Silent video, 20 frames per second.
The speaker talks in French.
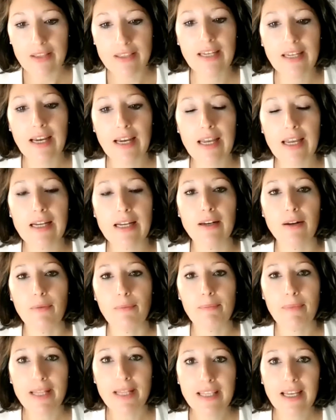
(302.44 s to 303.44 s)
des règles
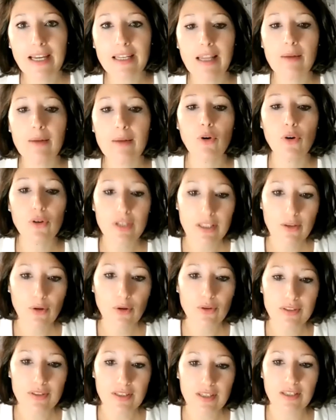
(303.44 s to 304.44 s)
matériellement
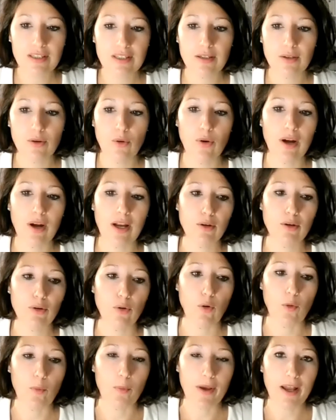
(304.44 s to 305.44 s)
identiques aux règles
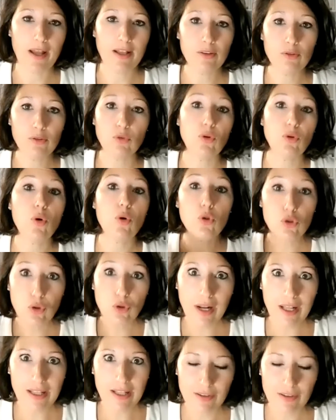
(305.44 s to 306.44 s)
européennes, donc
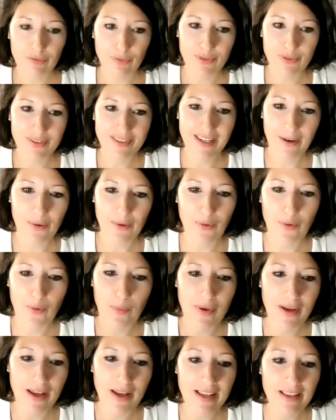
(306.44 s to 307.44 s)
au-delà des frontières
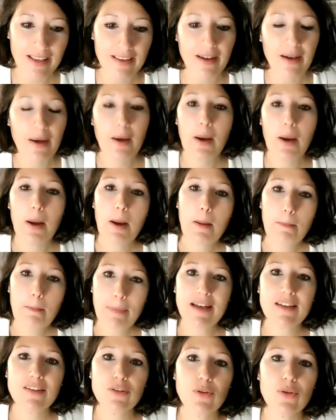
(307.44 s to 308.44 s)
européennes,
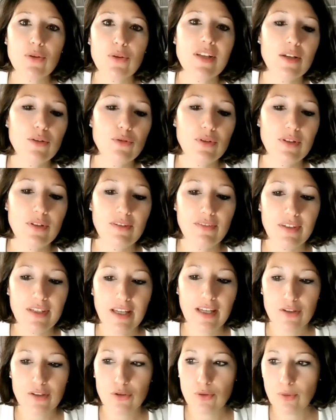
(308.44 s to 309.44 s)
parce que cette
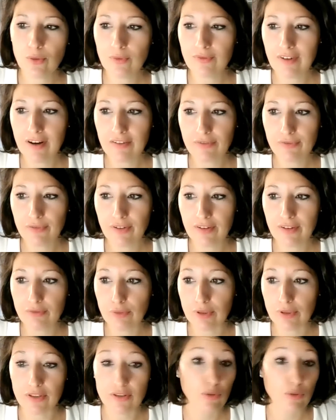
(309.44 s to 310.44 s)
unification va
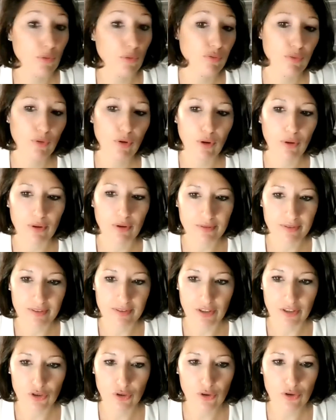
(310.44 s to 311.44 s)
favoriser au fond leurs
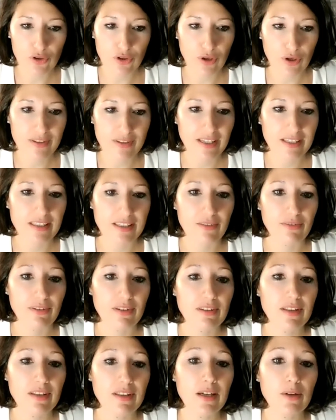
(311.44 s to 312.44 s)
échanges, leurs
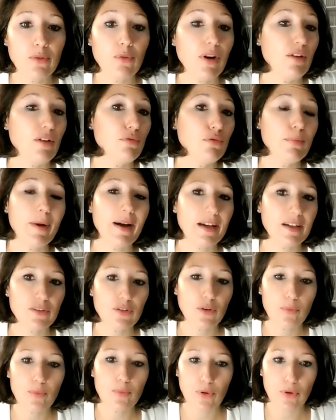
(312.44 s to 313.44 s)
activités. On l'a vu par
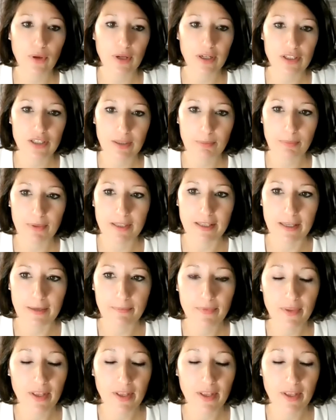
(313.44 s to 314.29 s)
exemple pour le RGPD.